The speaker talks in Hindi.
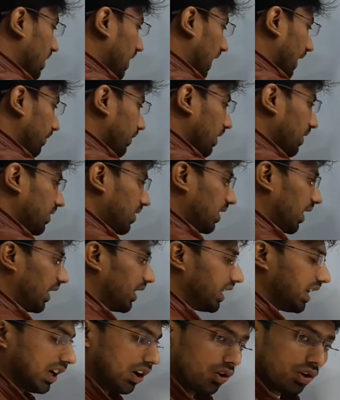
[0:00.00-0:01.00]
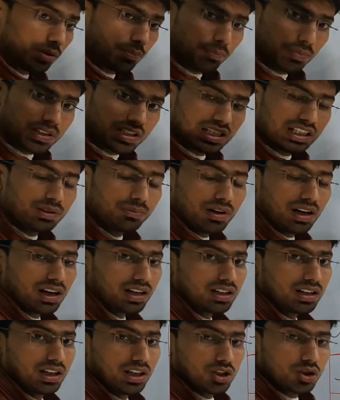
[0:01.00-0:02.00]
ड्राइवर्स की आई है और पिछली
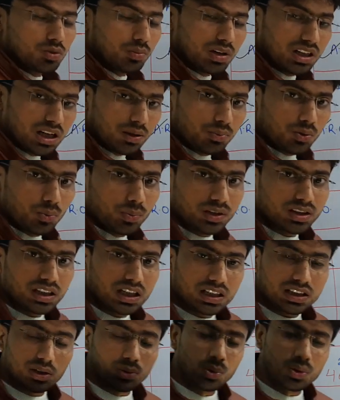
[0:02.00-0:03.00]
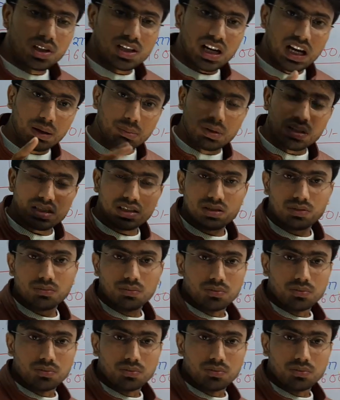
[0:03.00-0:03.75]
बार जो मैंने आपको बताया था वो ड्राइवर्स